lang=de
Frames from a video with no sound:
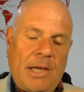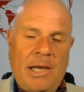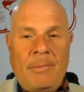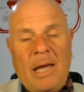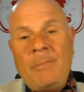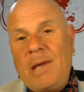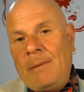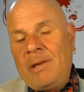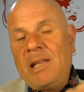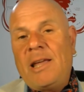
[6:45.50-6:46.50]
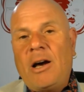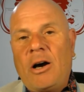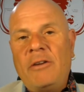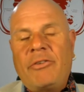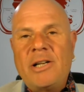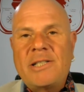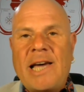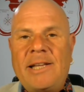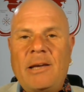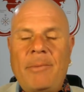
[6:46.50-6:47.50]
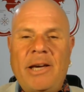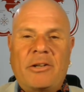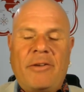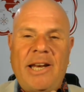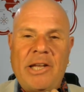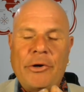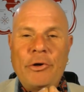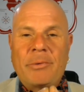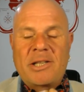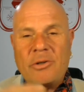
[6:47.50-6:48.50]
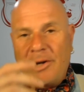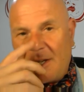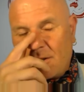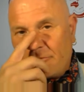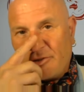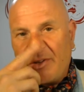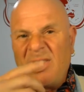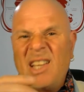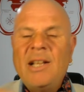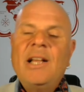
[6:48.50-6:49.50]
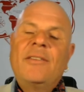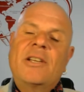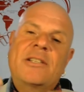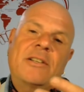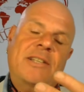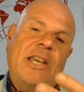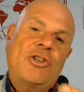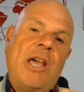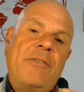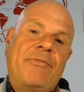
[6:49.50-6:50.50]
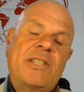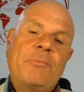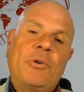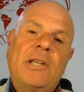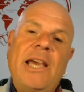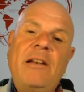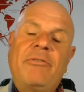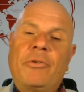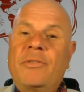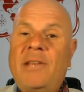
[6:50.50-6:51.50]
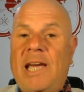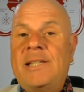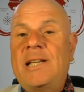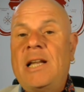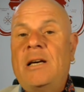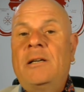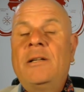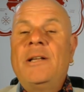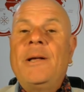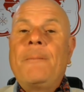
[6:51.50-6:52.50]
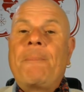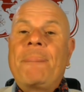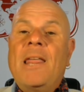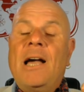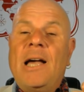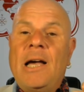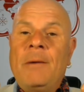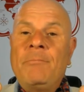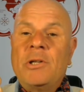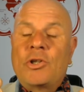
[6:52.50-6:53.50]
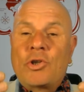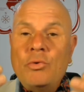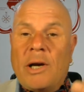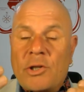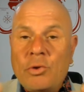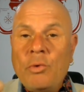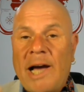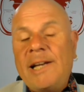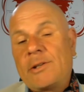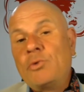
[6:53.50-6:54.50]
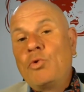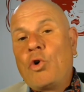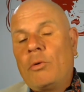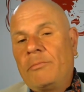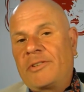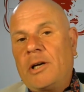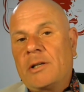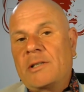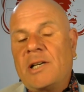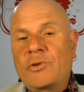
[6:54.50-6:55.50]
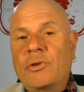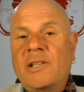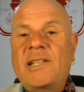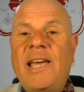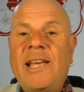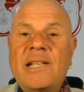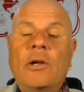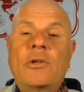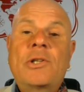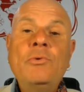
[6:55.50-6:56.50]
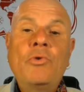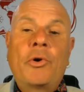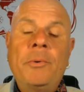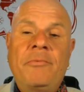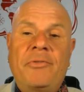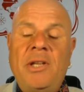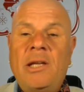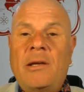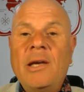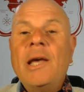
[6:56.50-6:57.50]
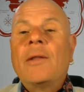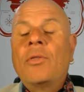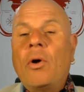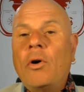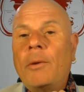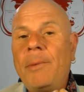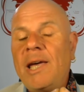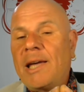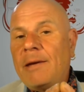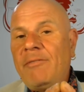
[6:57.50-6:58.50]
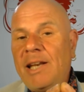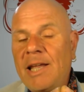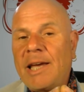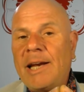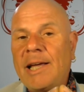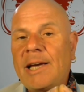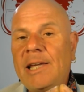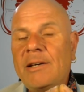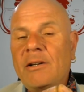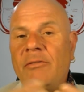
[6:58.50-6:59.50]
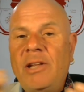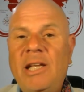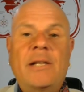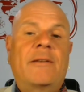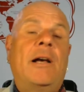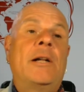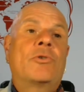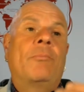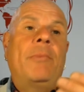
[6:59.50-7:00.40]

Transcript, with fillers: im, im, im Idealfall seid ihr mehr oder weniger überzeugt davon, dass das Geschäftsmodell von Tesla ähm, zu, zu eine Zukunft hat. Also dass Tesla zukünftig noch mehr Gewinne generieren wird, also